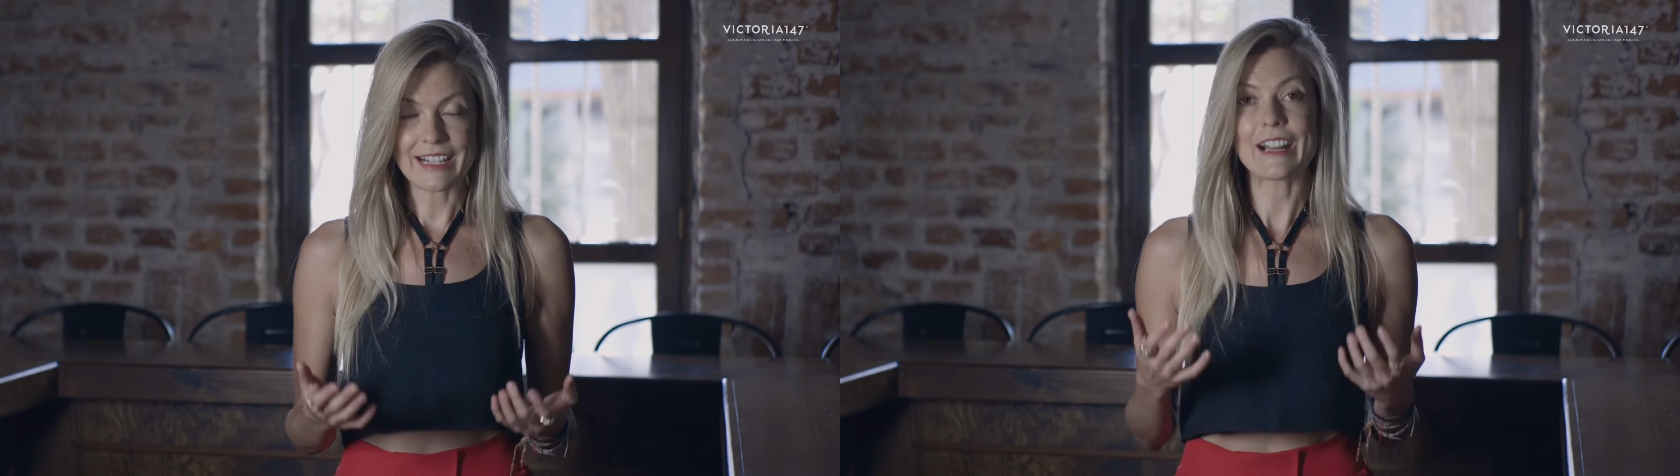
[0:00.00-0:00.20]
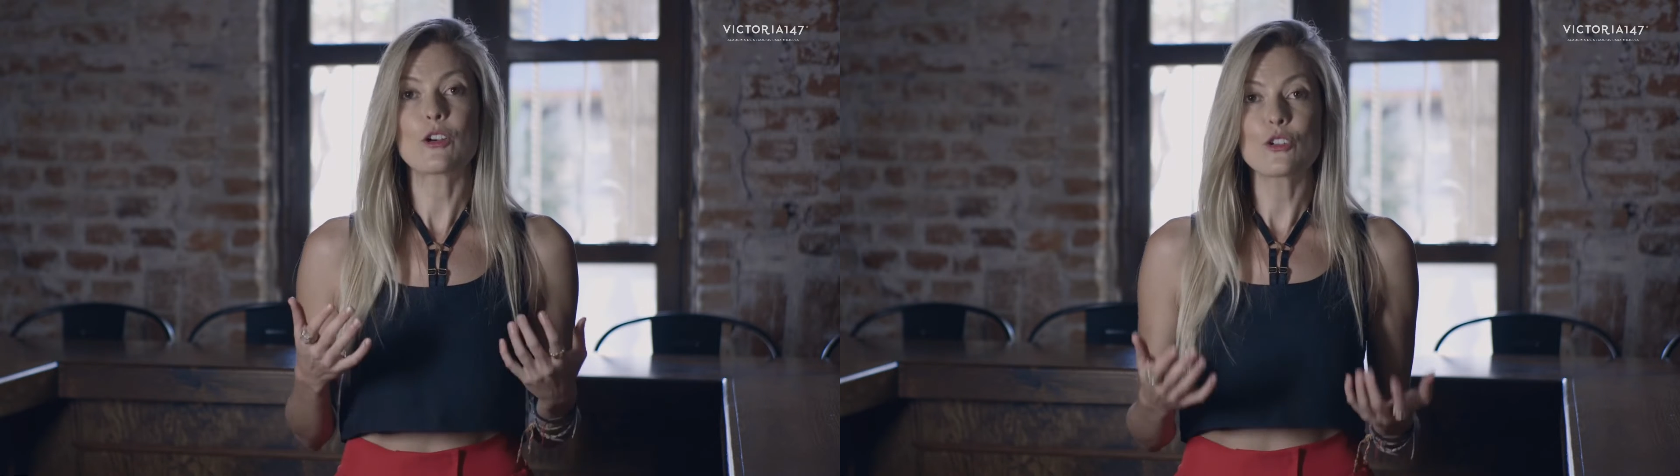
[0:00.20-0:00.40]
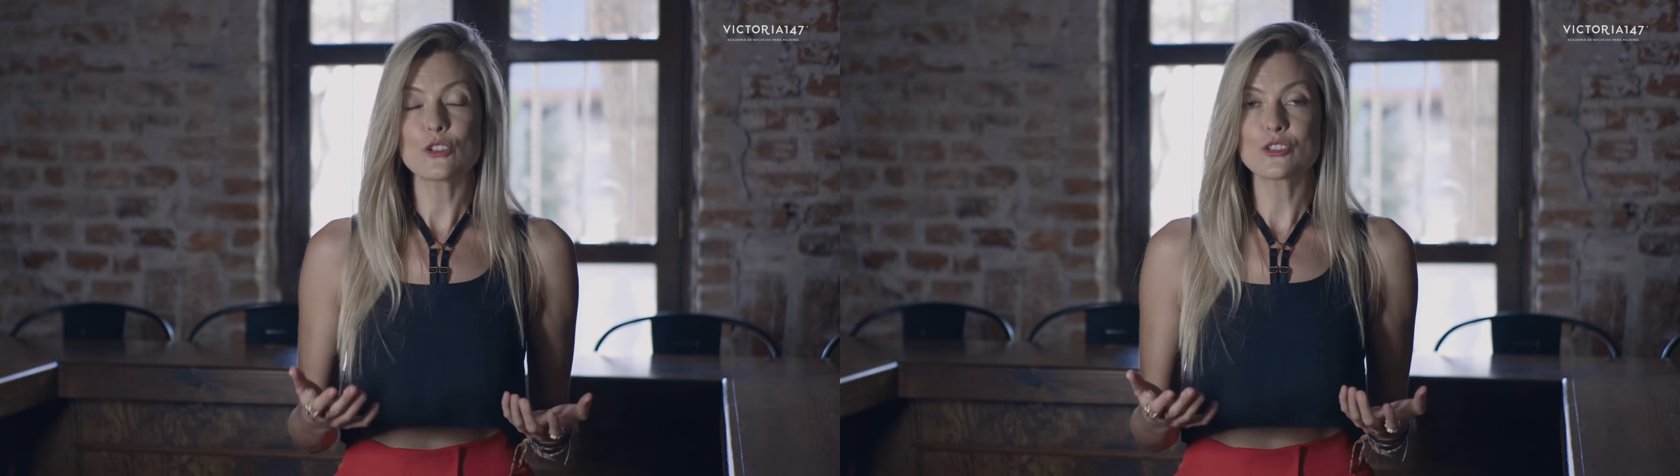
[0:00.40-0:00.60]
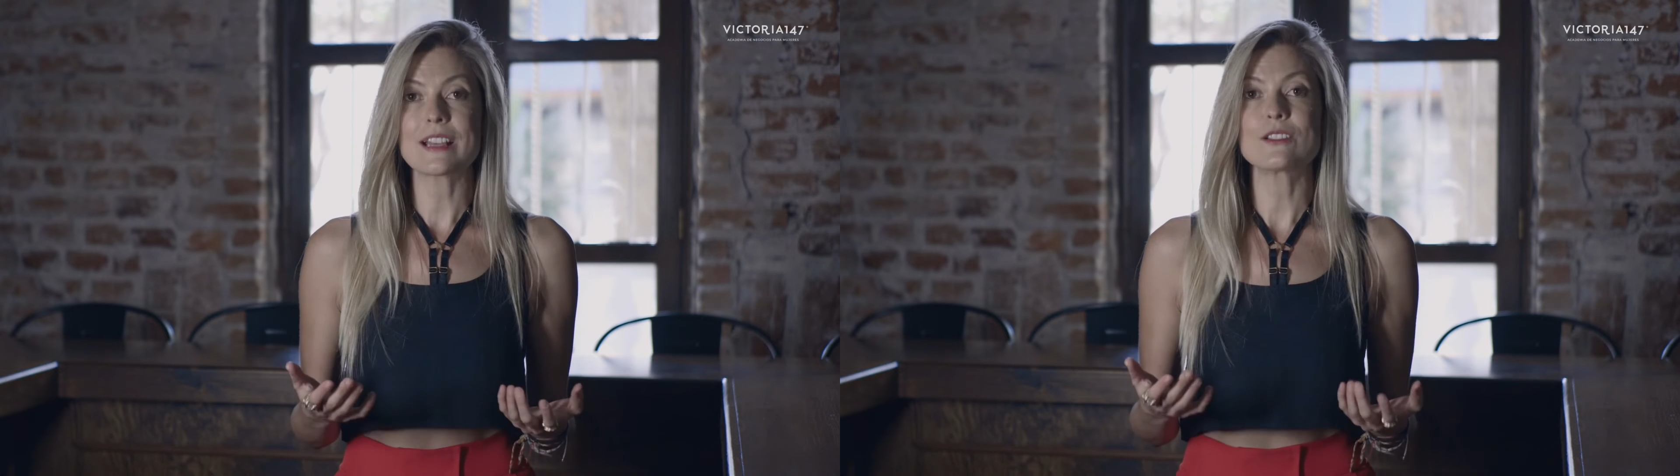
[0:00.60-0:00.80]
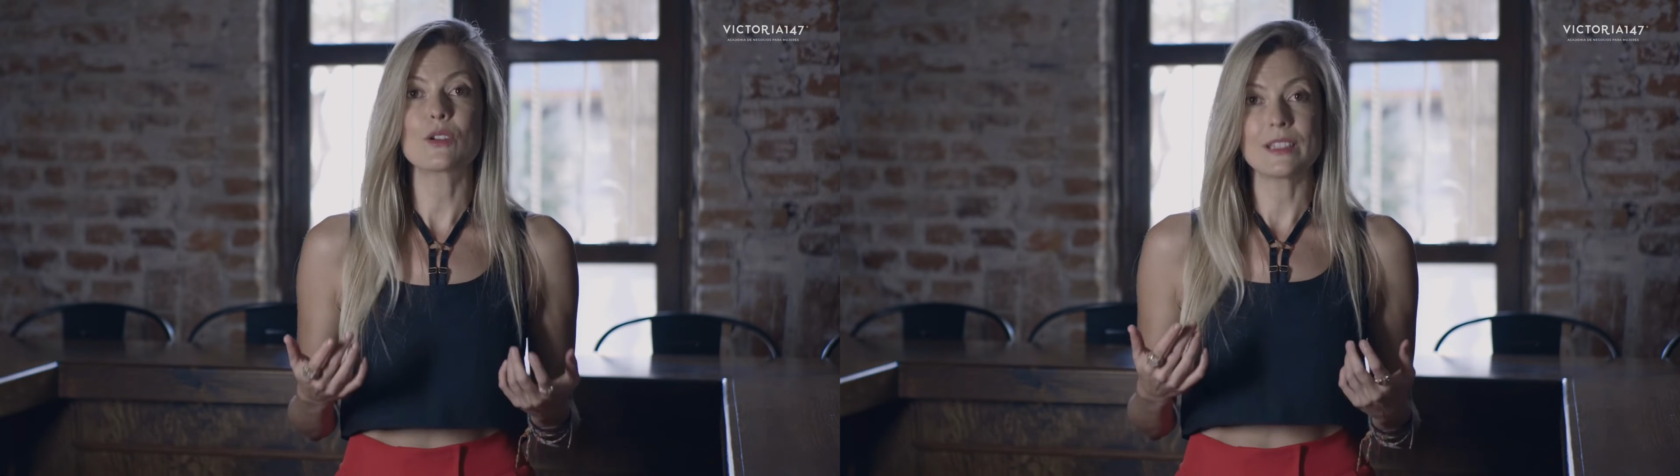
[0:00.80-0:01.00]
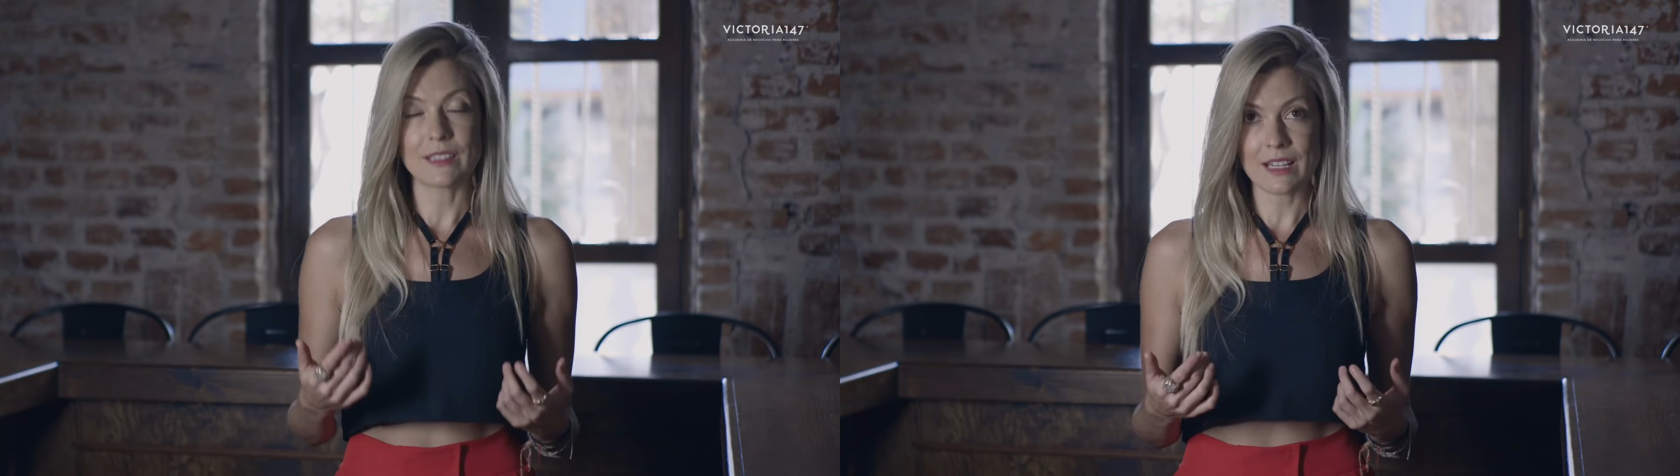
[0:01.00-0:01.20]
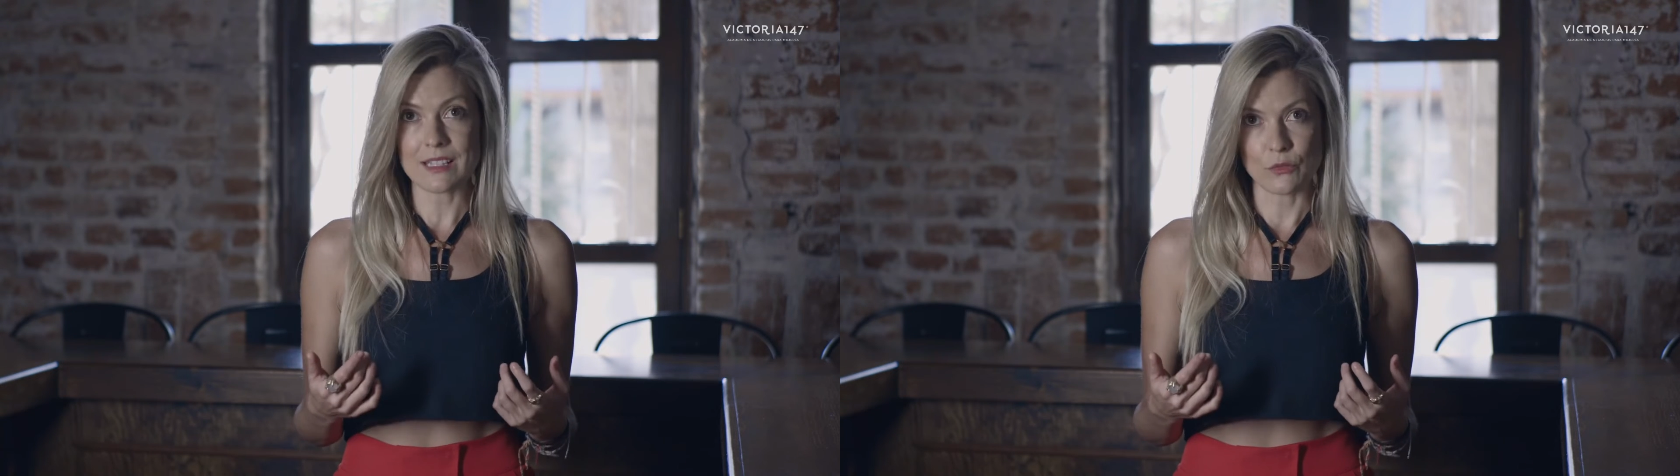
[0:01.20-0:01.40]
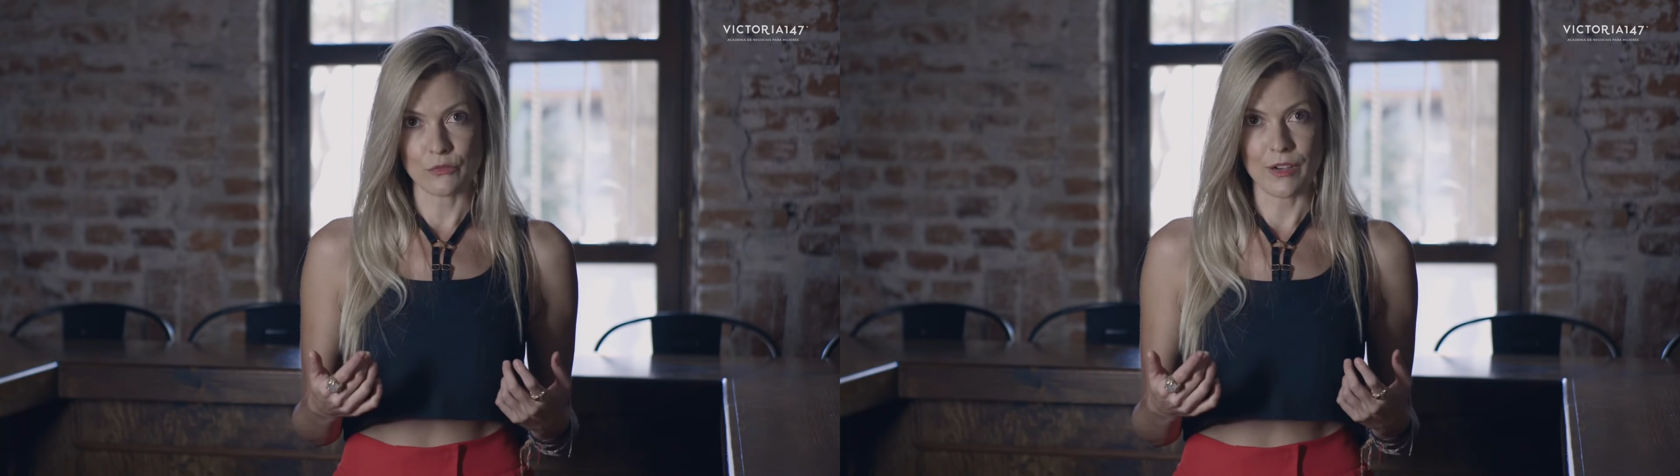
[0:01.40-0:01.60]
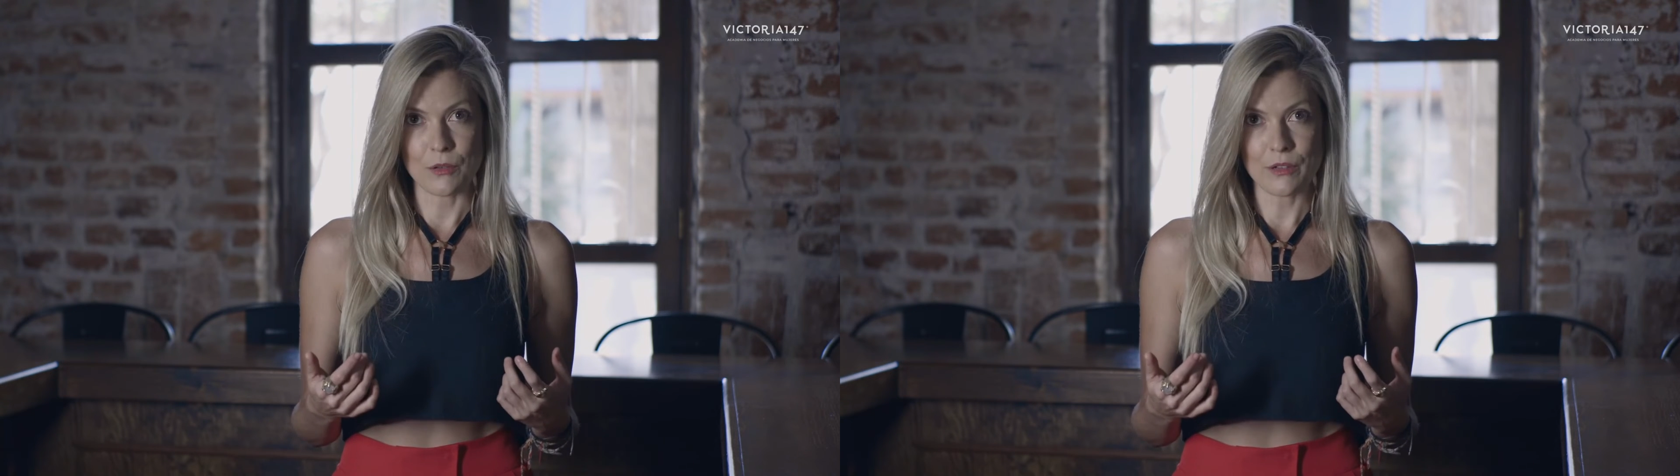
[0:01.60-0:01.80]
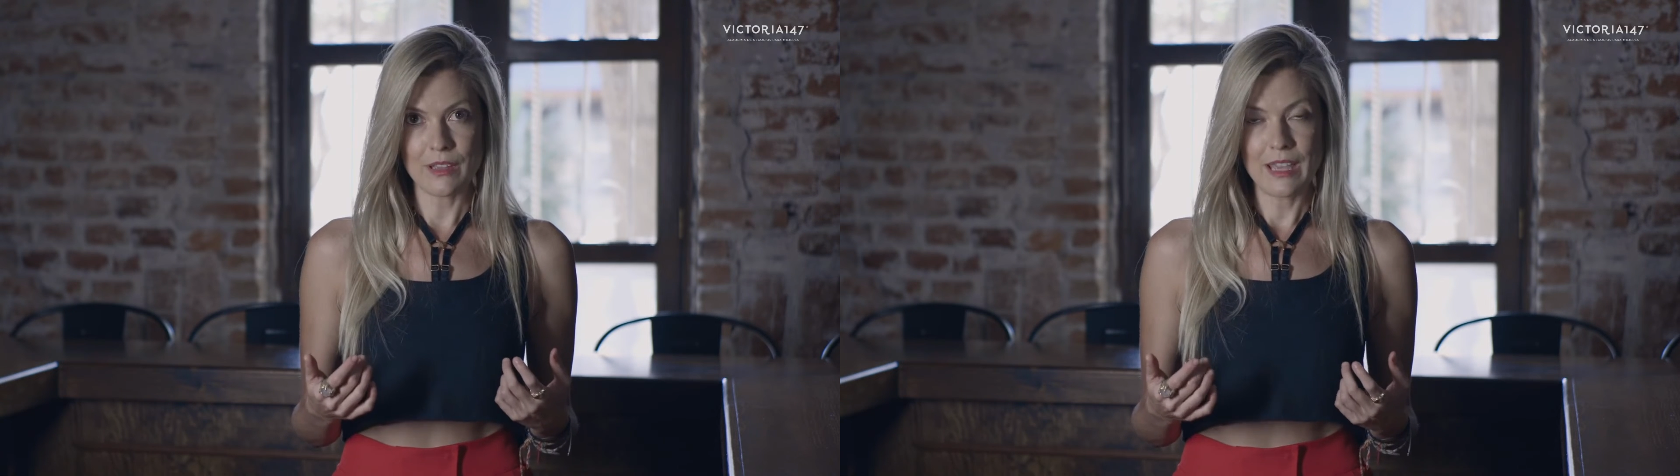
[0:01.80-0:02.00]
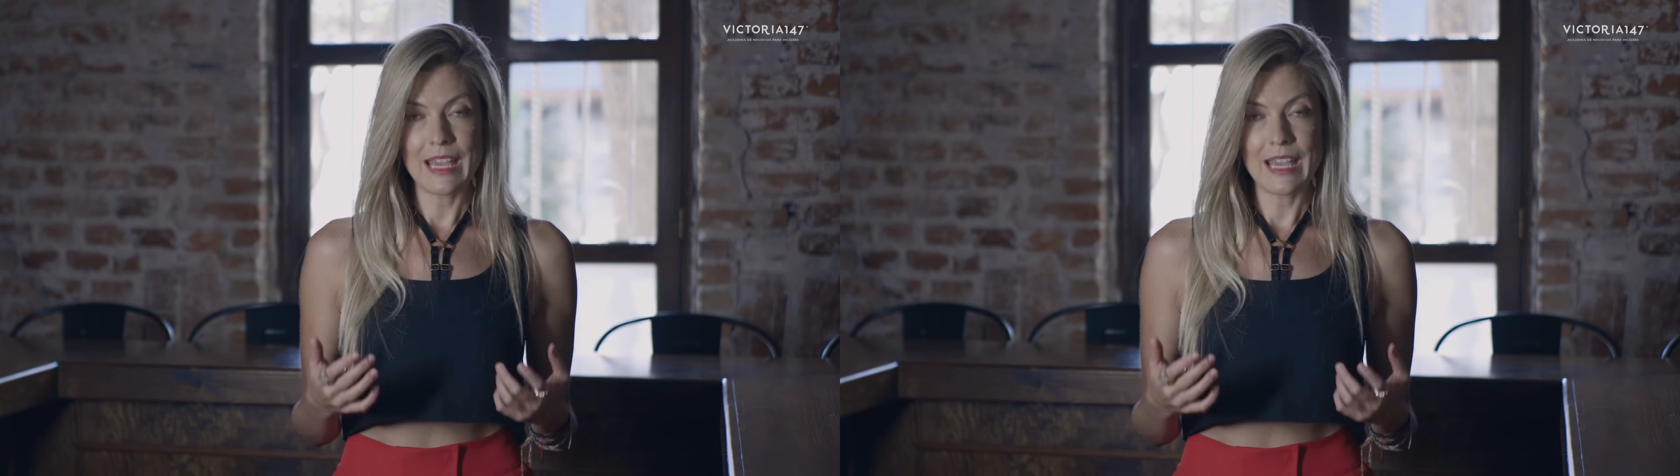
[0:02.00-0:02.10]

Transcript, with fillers: reconozcas lo que tienes a tu favor